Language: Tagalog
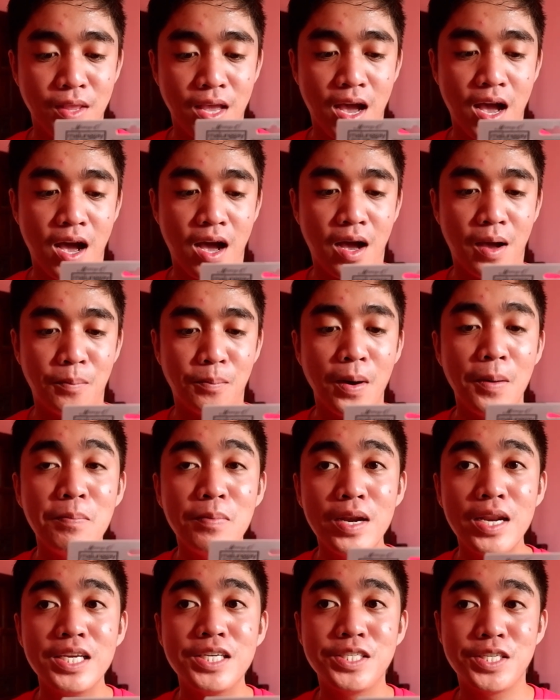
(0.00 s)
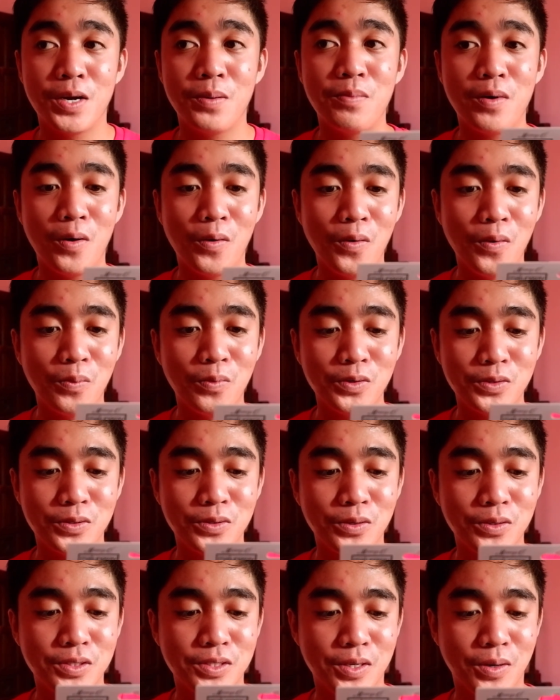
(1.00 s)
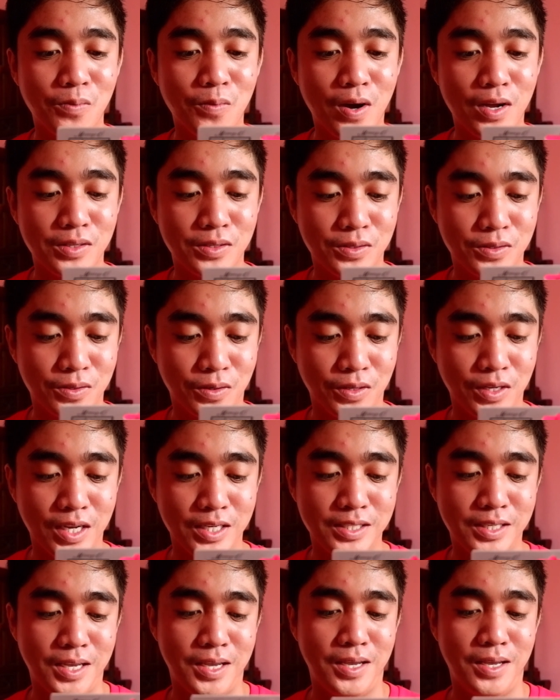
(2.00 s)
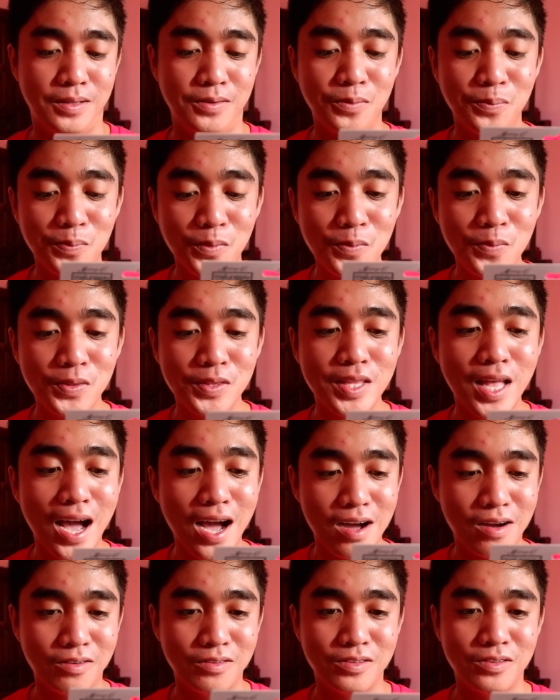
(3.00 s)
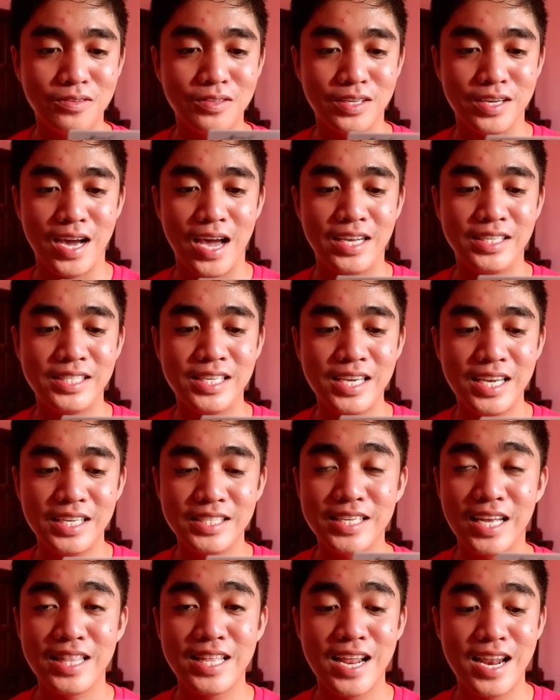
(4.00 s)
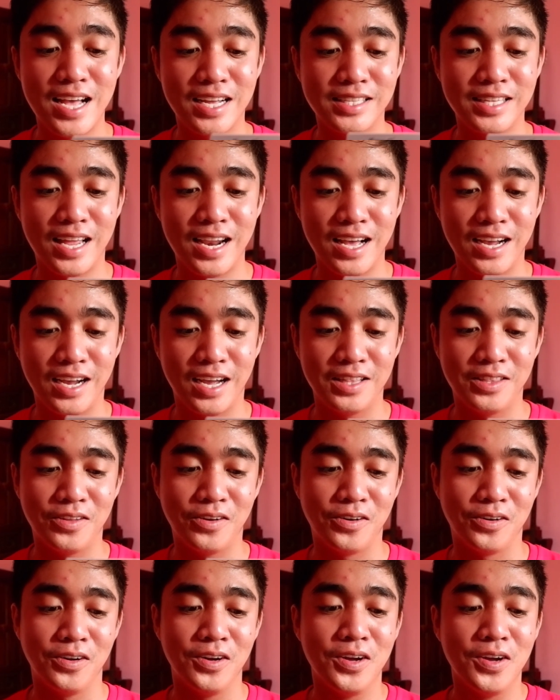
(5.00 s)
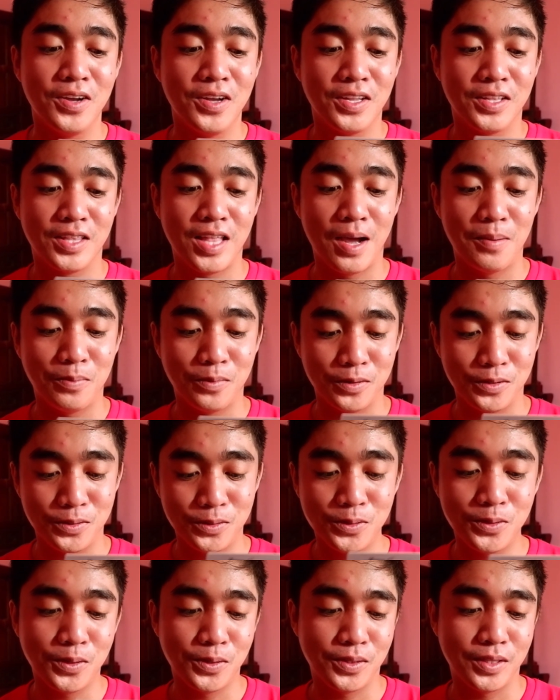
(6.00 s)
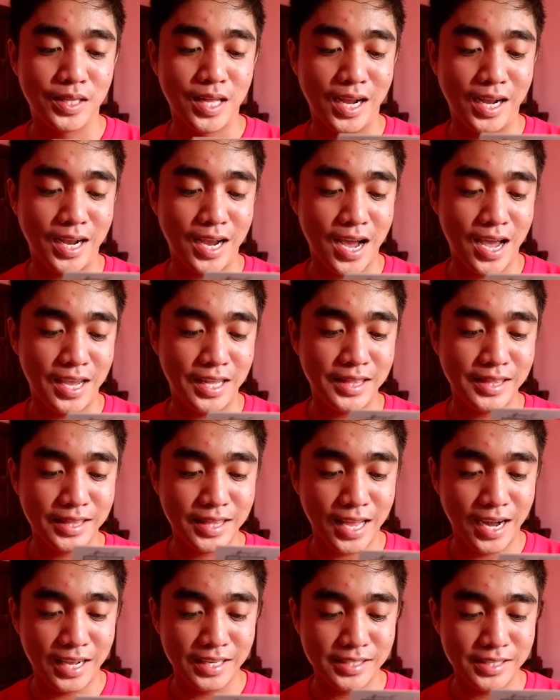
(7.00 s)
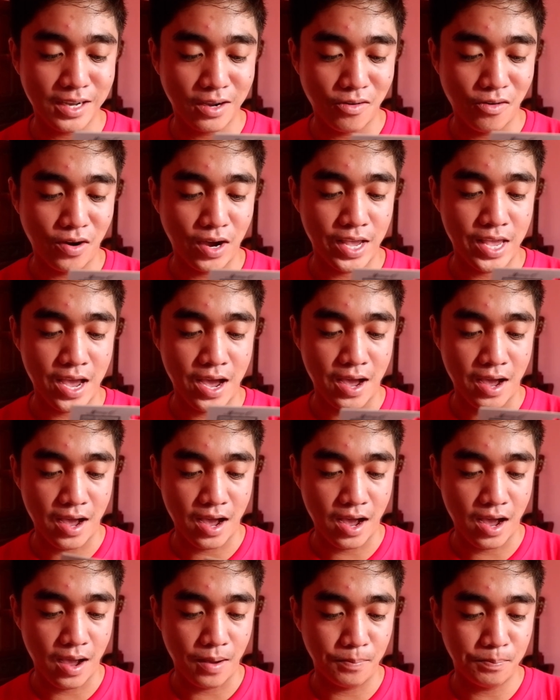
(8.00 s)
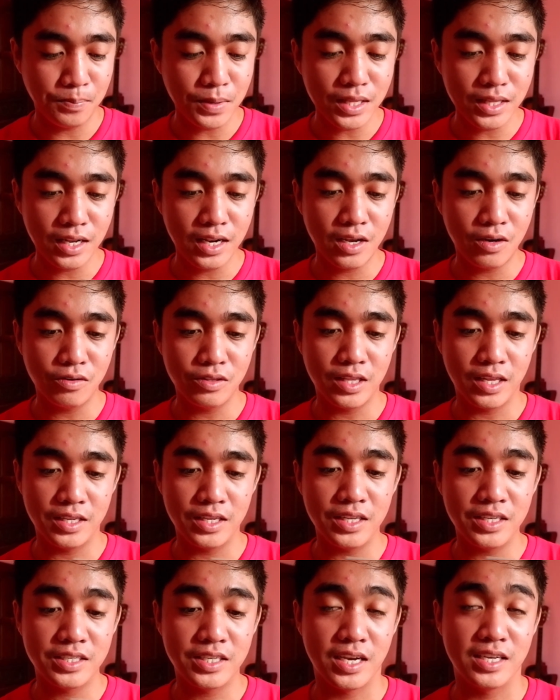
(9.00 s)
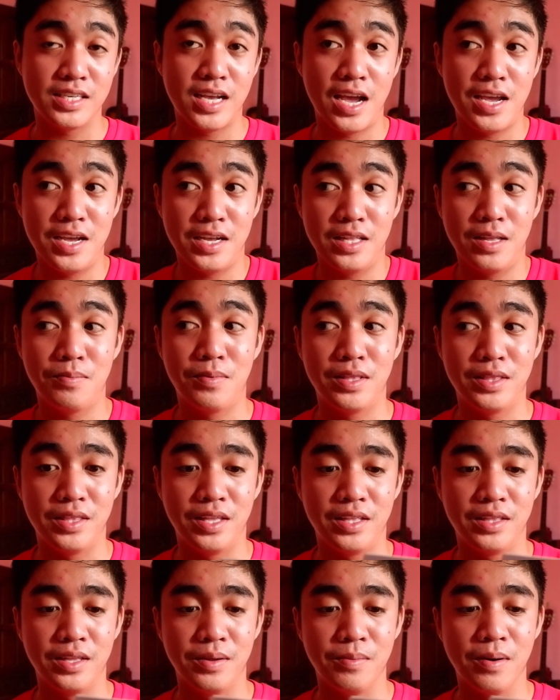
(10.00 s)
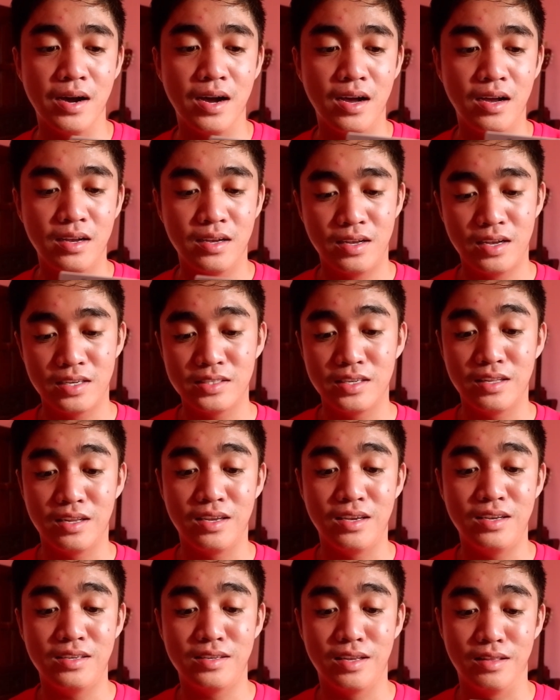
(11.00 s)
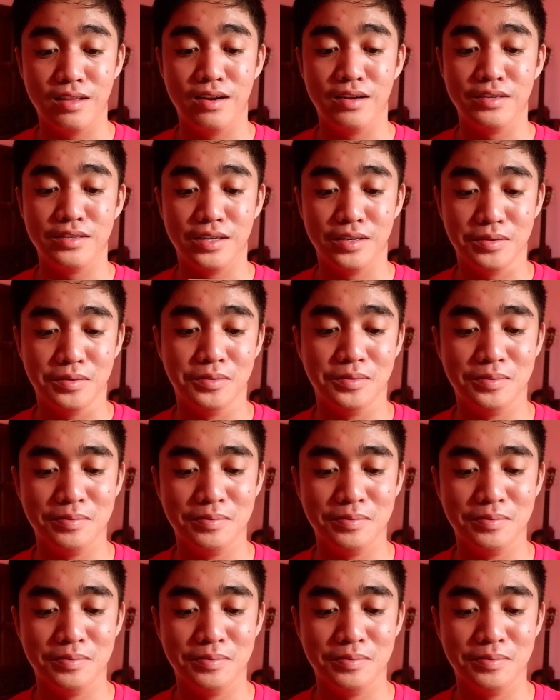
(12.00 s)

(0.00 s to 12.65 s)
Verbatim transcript: uh, mabilis siyang maubos dun sa Watson kasi nung pumunta ako dun guys, iisa na lang talaga to. Tapos yun, nagka-interest ako kaya binili ko na din siya. Sayang naman din, di ba? Kasi nag-iisa na lang siya din.